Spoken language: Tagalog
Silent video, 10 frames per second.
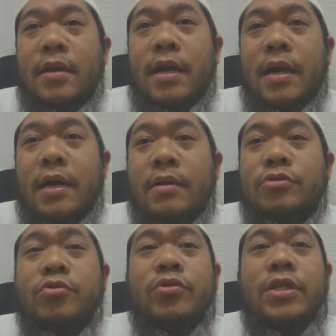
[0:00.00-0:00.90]
Ang
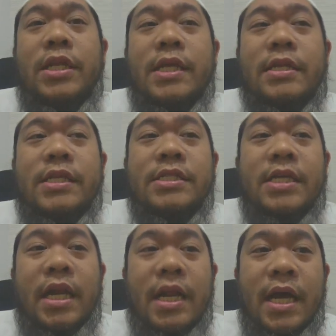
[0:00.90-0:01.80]
sundin natin si
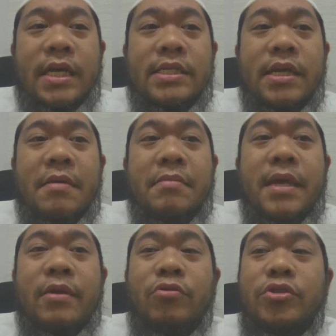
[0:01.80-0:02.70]
Allah kasi nga
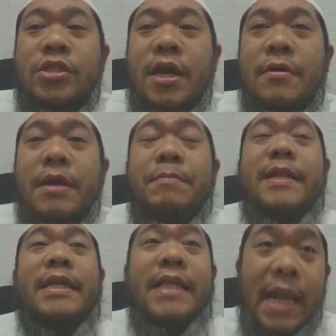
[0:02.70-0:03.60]
mayroon siyang
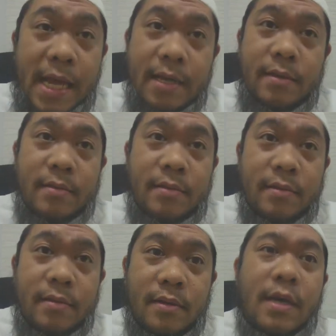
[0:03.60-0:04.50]
ipinadala
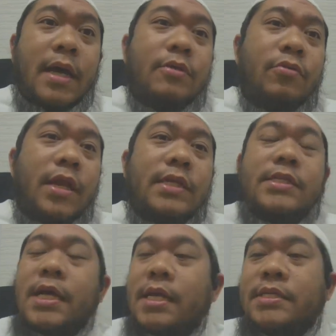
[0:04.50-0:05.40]
Uh, katulad
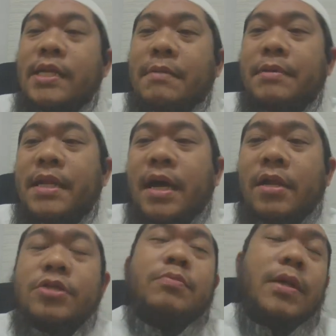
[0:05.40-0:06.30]
sa sinabi ng
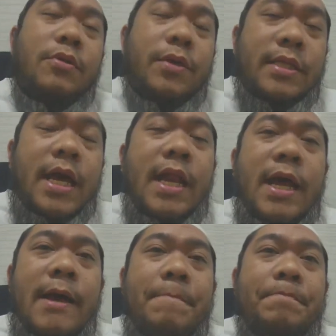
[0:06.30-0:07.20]
Allah subhanahu wa
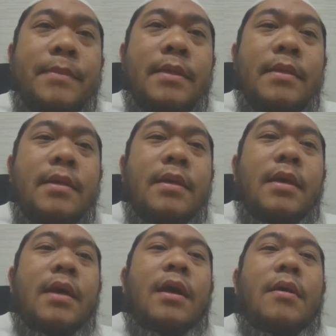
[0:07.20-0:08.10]
ta'ala,
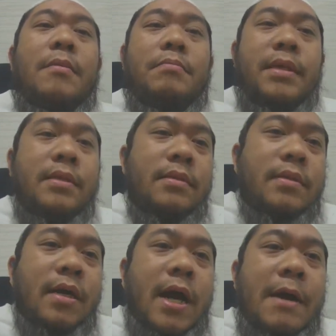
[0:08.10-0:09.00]
ah, min
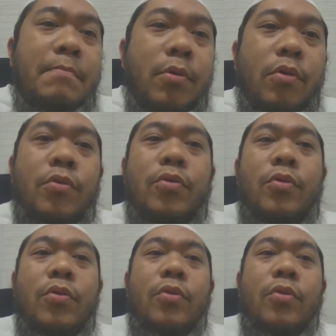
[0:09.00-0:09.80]
qablu